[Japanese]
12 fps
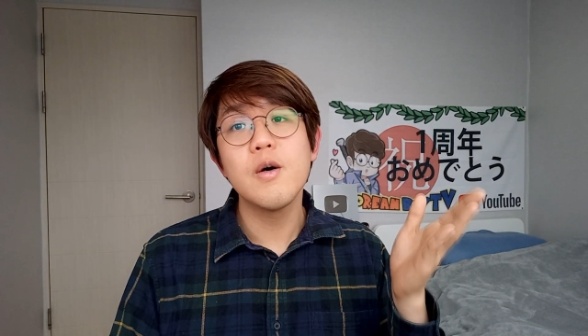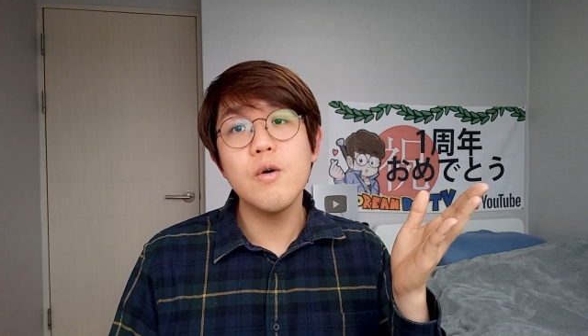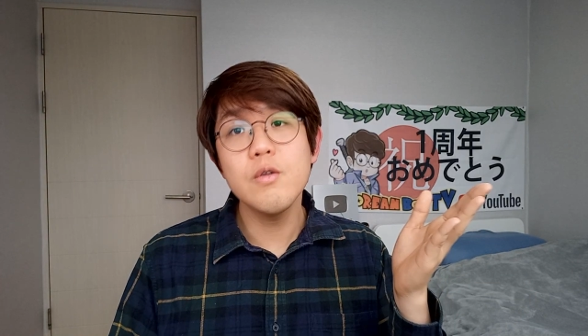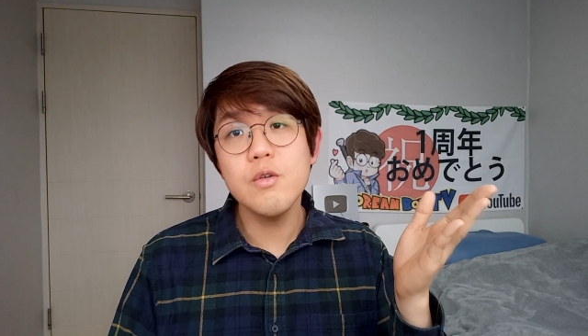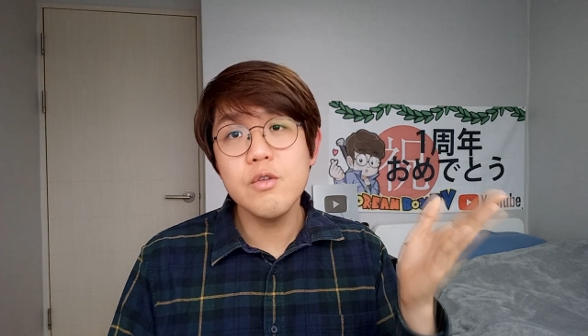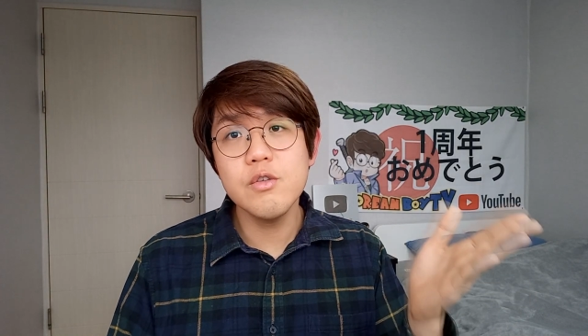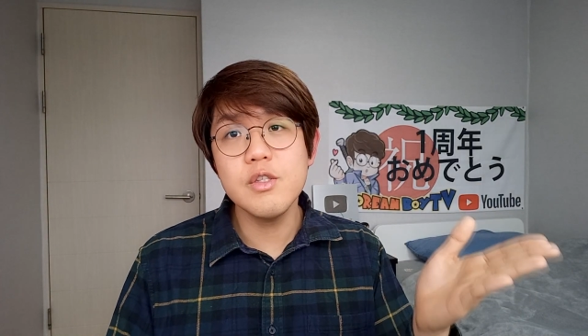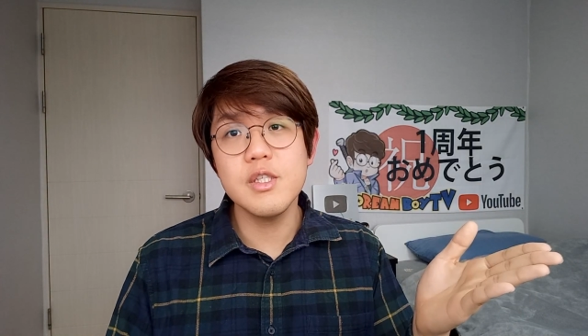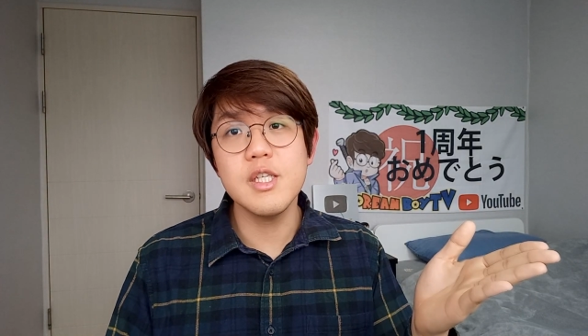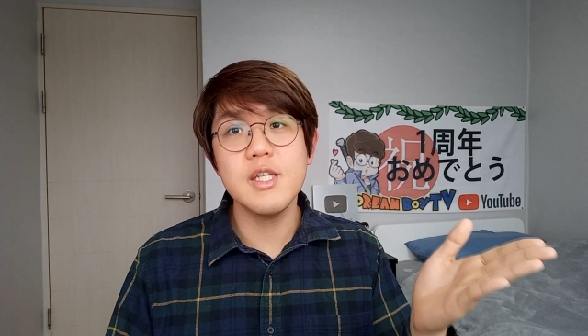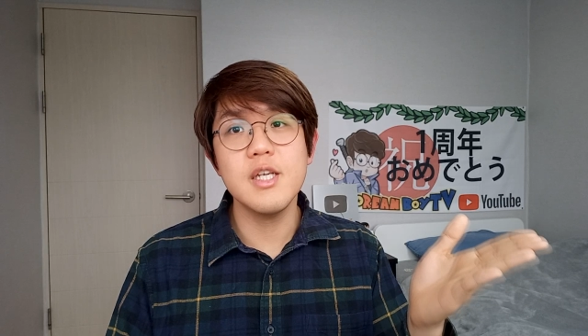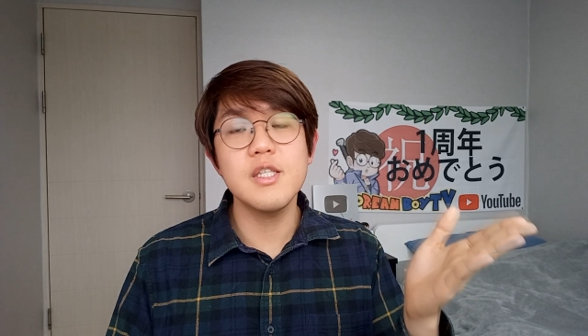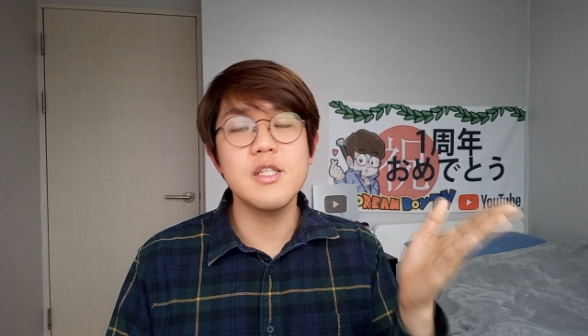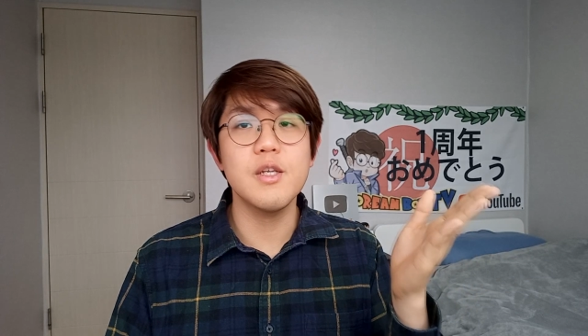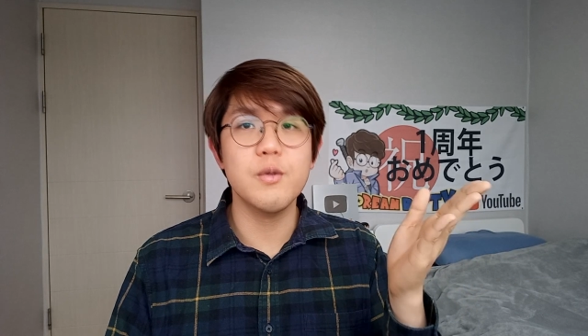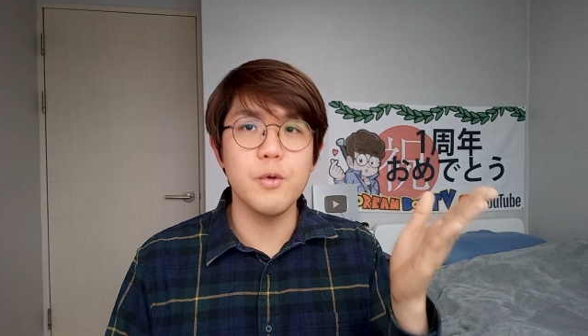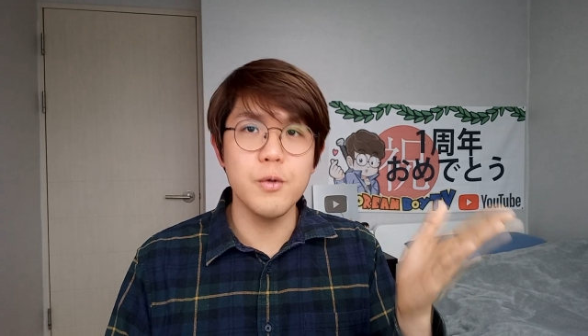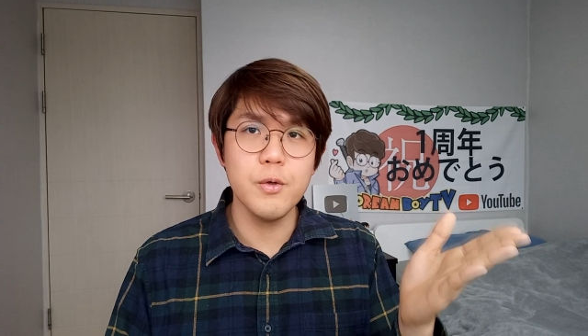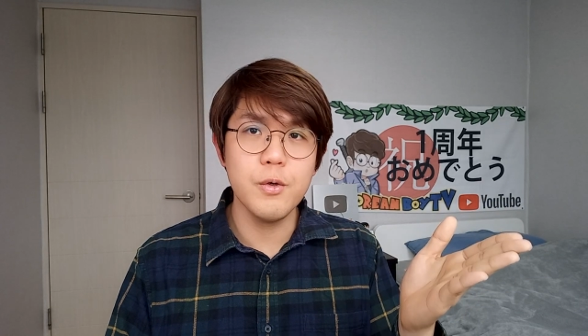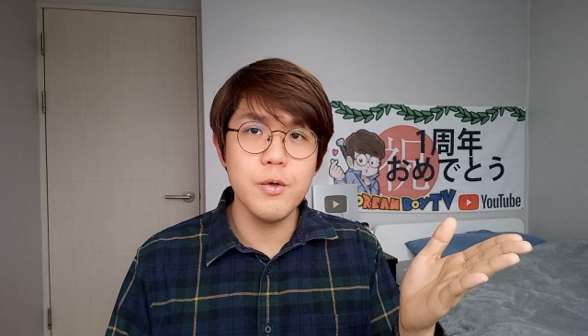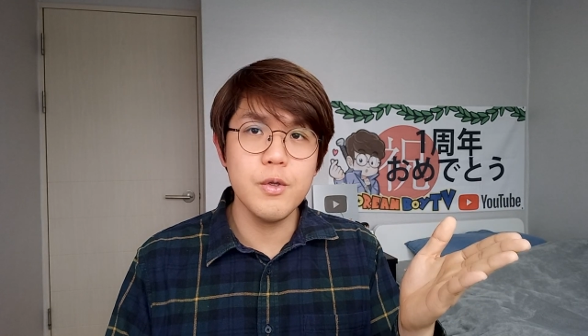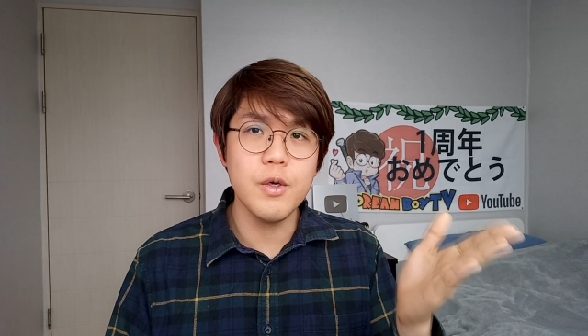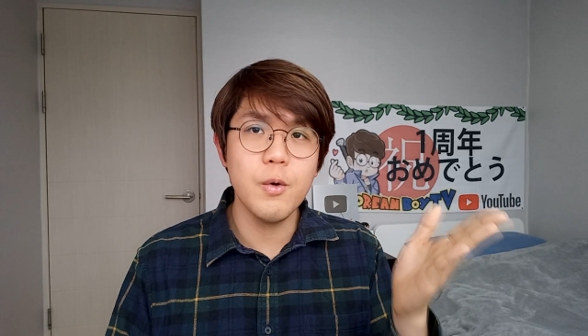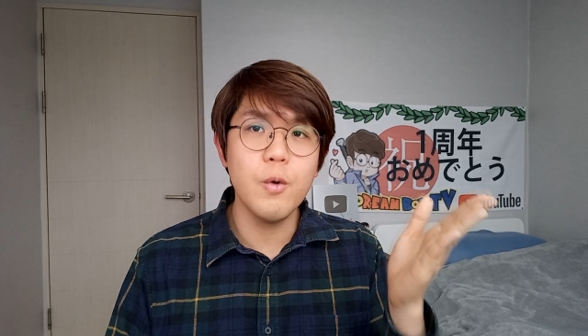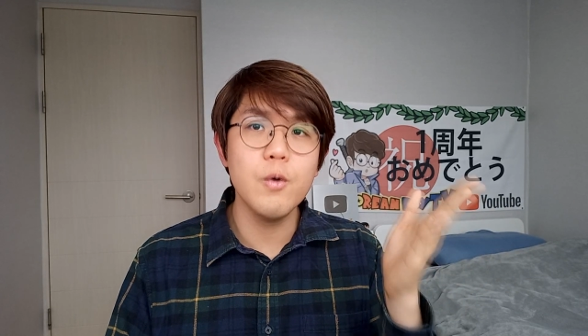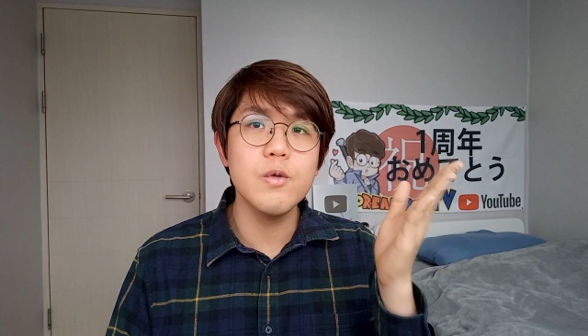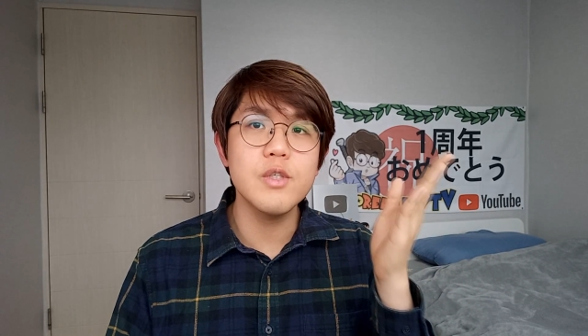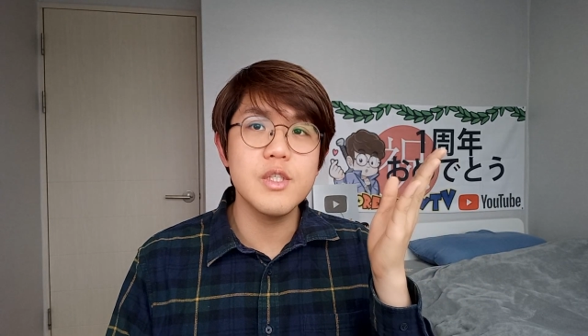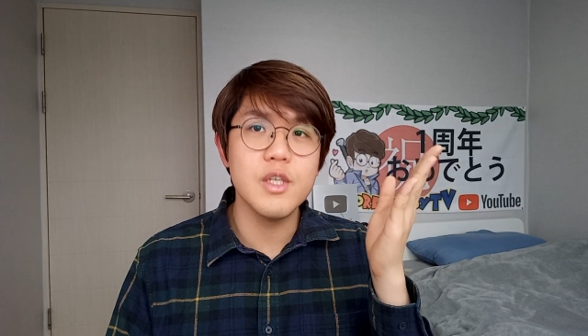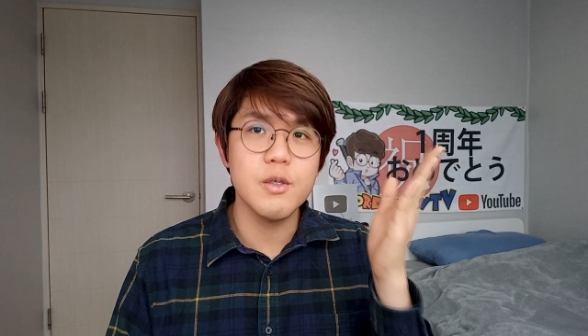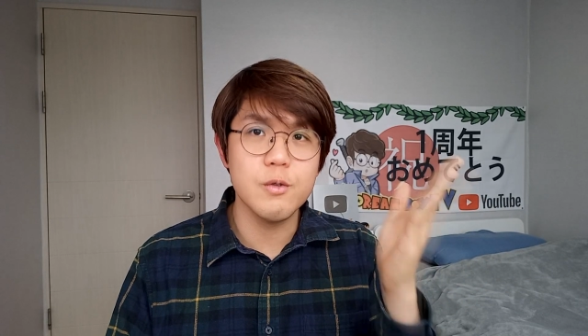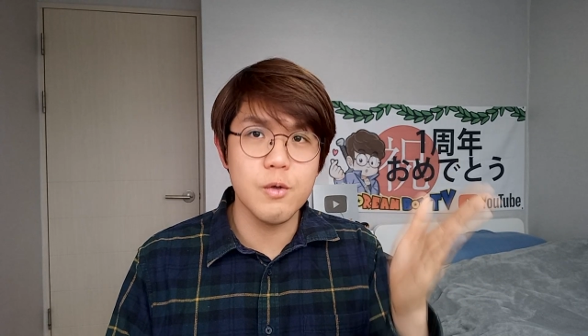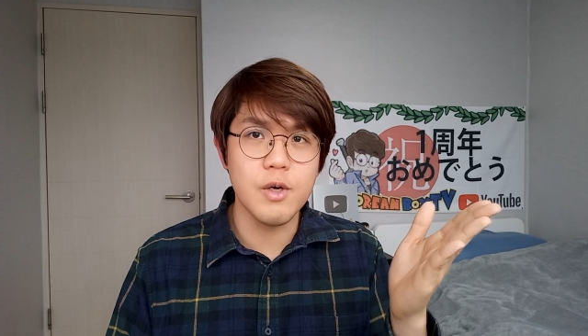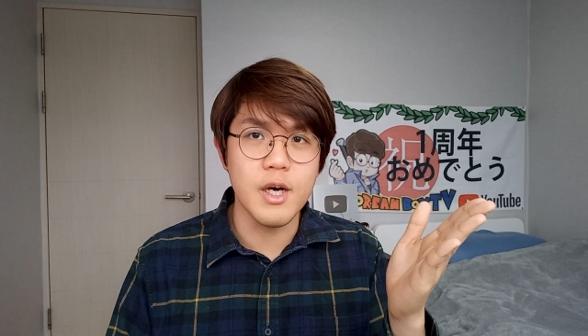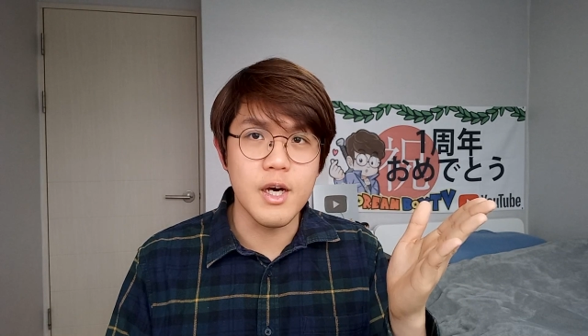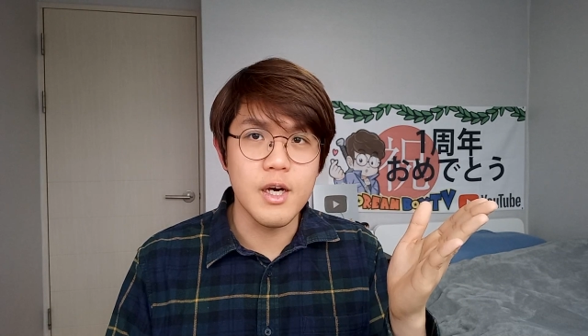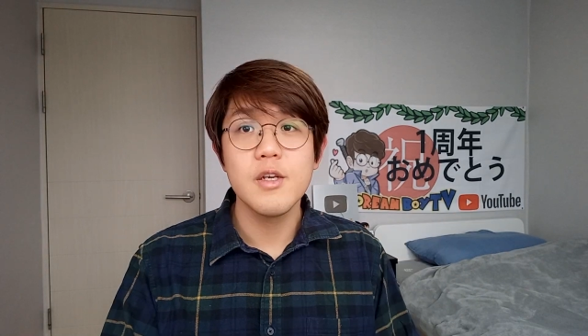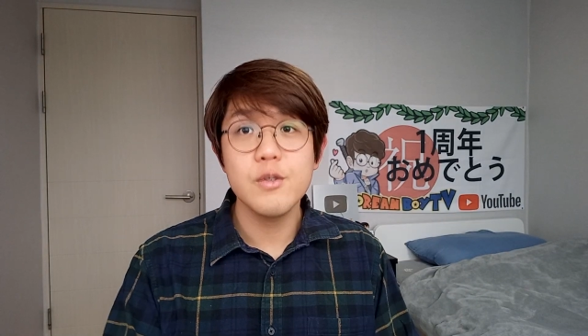このニュースに対してどのように報道しているのか